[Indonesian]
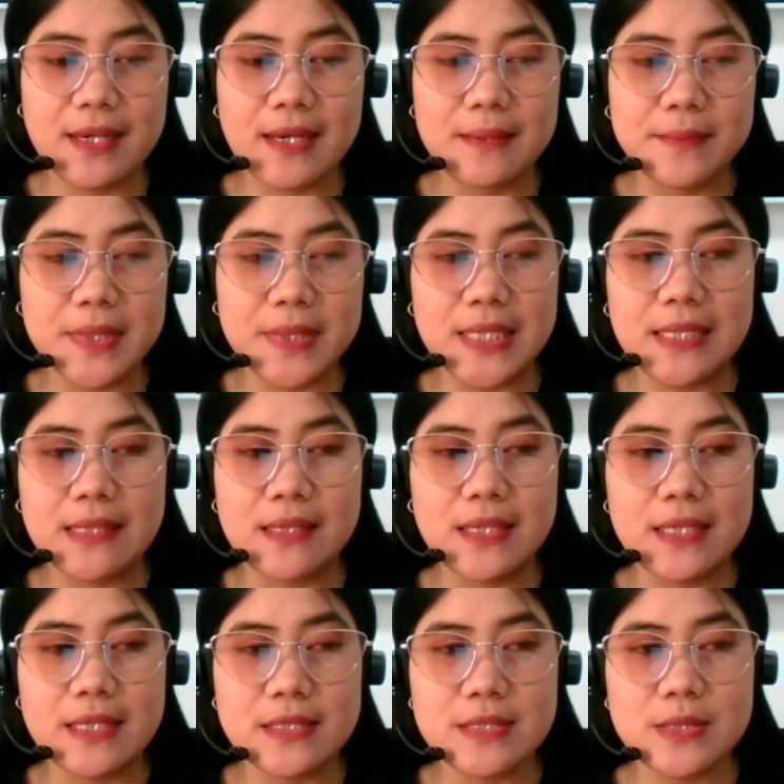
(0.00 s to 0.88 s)
kami
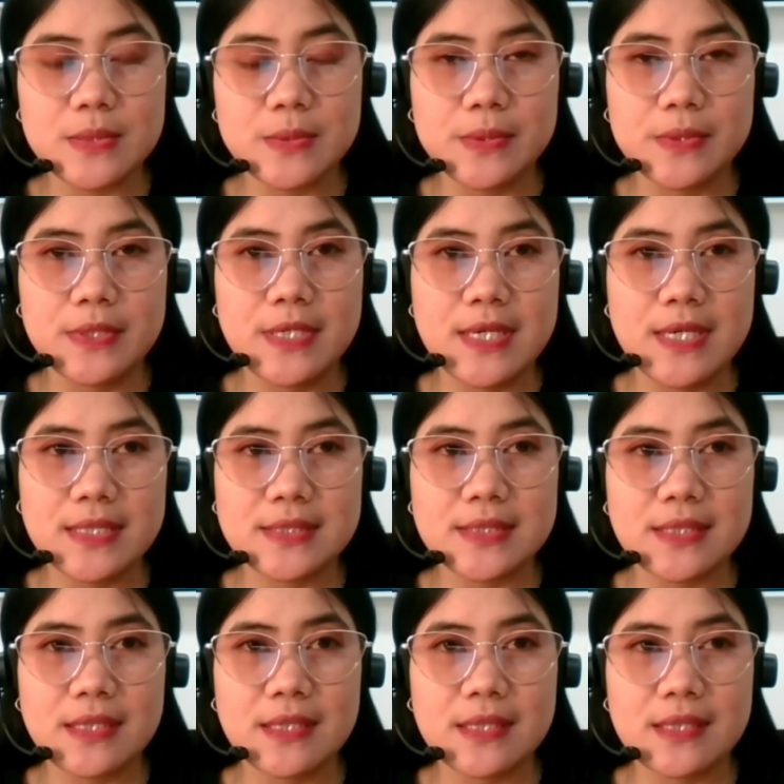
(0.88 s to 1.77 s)
ini
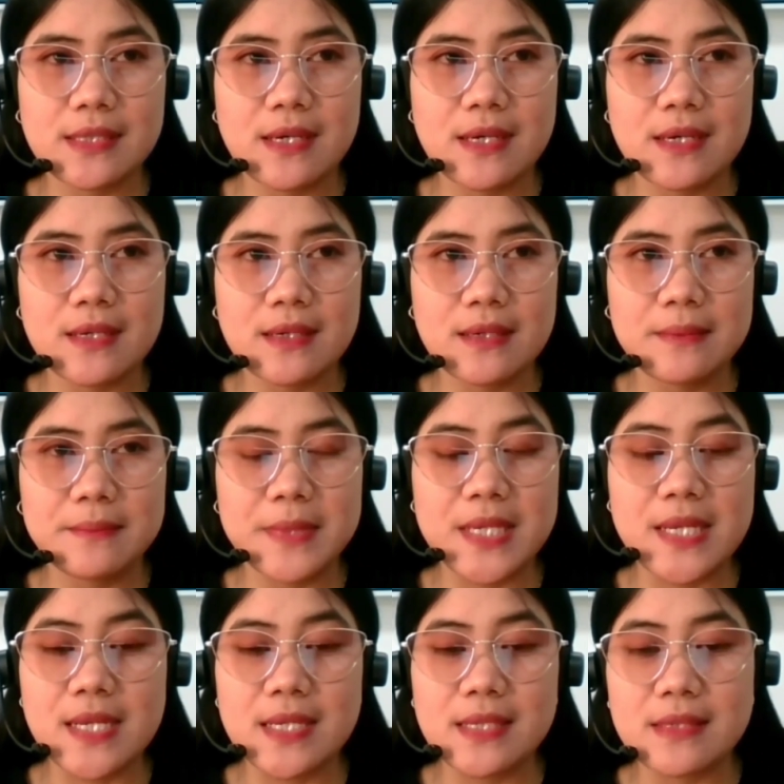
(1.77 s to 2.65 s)
sudah sekitar
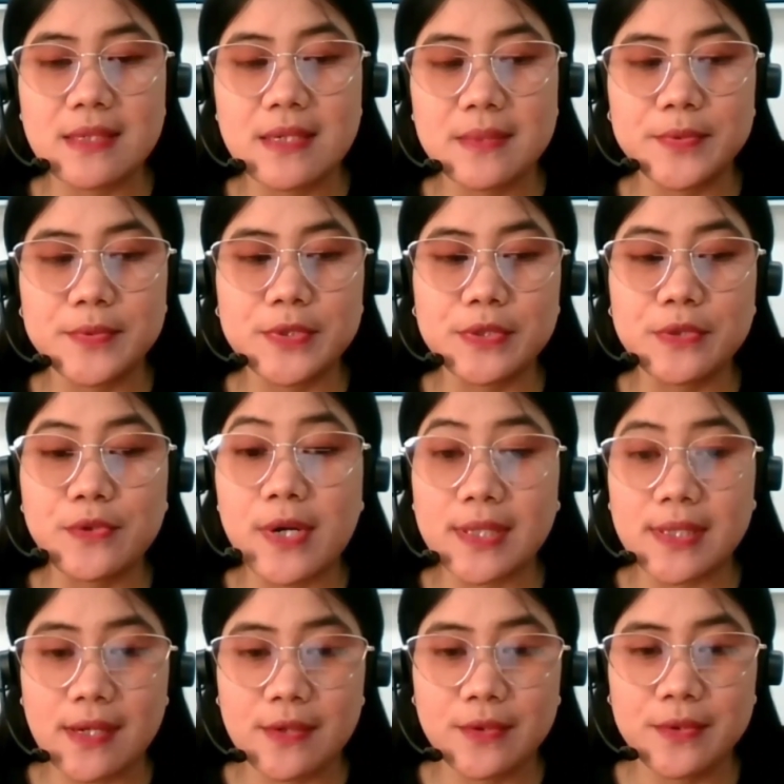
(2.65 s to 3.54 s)
lebih dari 32
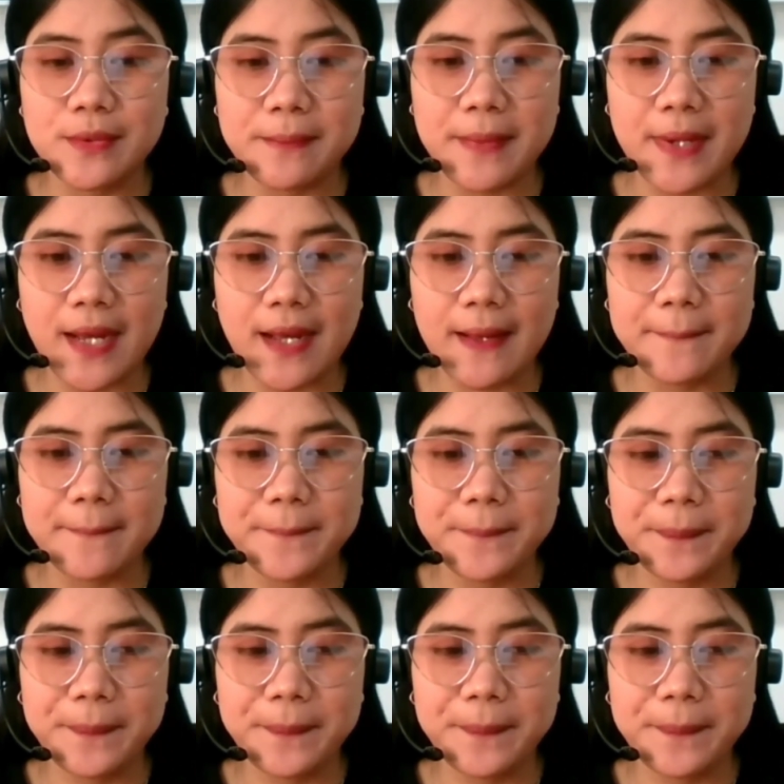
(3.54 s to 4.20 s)
tahun Pak.